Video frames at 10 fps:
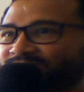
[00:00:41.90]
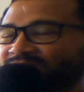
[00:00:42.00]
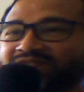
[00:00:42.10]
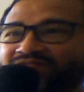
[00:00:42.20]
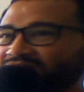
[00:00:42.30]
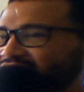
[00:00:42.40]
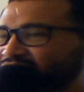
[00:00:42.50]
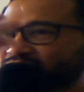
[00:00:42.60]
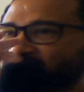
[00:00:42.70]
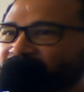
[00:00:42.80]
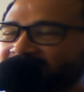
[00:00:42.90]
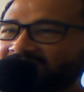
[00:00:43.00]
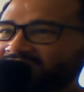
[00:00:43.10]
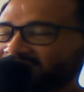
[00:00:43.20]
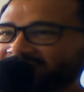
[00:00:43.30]
Eu vou
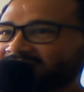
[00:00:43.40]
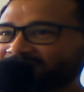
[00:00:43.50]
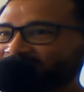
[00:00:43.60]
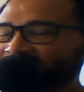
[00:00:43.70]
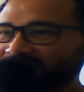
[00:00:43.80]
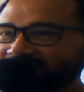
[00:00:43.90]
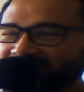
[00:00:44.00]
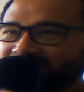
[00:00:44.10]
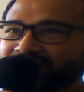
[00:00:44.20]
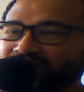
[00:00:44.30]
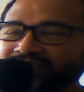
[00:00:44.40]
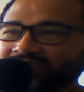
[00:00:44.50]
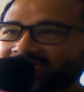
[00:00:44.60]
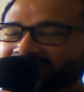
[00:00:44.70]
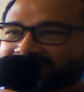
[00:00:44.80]
resumir essa
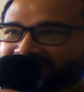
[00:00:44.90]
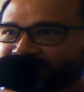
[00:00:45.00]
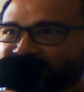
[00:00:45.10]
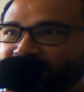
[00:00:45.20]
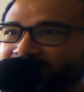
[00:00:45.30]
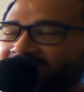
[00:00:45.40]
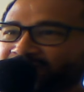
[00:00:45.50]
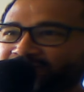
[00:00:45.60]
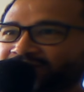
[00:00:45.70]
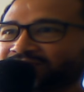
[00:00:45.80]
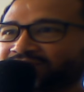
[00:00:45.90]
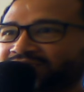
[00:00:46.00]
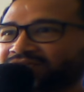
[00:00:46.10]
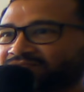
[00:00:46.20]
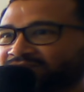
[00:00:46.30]
desgraça, esse filmeco
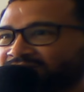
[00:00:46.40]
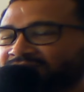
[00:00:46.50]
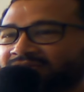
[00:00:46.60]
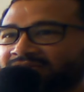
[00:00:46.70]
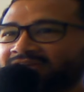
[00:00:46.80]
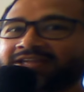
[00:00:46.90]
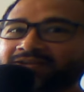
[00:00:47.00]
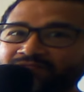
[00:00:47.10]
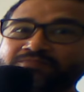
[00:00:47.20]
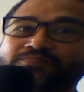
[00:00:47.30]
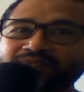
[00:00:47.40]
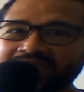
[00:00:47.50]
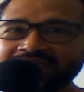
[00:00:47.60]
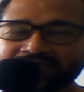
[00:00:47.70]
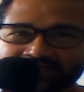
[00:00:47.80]
ridículo. Ainda com
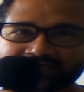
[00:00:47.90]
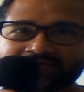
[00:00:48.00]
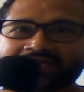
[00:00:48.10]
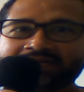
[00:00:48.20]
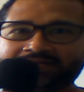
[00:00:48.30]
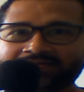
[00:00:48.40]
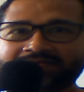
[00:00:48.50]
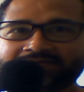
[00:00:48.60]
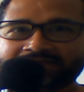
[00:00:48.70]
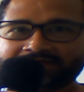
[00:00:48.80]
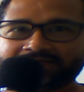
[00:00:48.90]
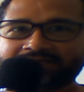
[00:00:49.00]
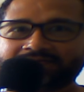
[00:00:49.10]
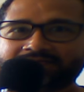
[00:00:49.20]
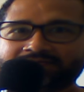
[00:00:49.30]
prints, tá?
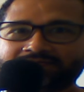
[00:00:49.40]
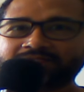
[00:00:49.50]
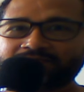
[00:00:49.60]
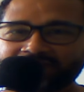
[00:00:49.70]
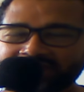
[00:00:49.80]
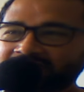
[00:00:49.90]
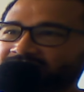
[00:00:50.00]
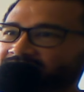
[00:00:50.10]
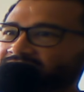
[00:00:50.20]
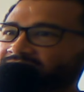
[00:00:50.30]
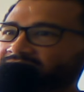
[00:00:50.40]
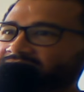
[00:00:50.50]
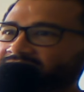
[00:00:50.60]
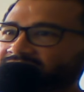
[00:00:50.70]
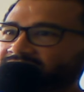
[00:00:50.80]
Um print.
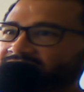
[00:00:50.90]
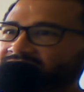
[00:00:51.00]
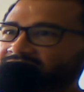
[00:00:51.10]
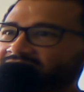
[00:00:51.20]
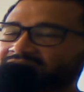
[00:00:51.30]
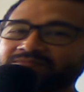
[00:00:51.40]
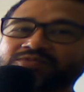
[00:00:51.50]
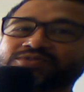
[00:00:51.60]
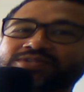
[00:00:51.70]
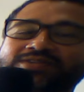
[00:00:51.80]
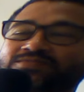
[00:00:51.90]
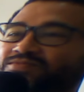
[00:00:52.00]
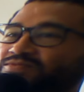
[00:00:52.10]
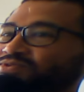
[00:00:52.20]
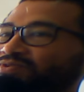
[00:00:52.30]
Aqui
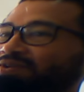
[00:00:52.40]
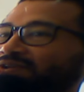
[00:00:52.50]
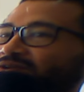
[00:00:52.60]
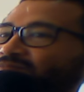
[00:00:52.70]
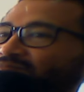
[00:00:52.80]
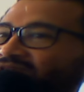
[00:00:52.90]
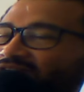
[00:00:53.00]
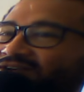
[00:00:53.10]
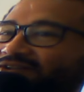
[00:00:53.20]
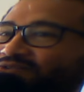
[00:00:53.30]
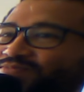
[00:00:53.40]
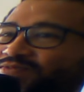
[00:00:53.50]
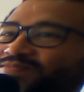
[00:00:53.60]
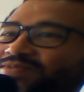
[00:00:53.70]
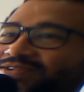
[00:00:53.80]
mostrando os melhores
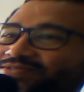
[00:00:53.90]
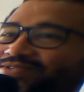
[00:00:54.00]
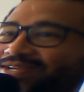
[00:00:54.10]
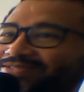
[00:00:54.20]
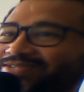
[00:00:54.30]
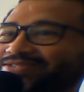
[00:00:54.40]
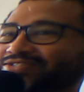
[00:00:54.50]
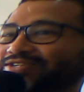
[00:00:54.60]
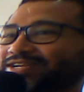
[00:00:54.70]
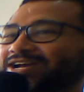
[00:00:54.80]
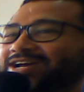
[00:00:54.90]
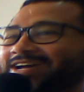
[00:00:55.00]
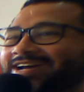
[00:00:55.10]
momentos dessa desgraça.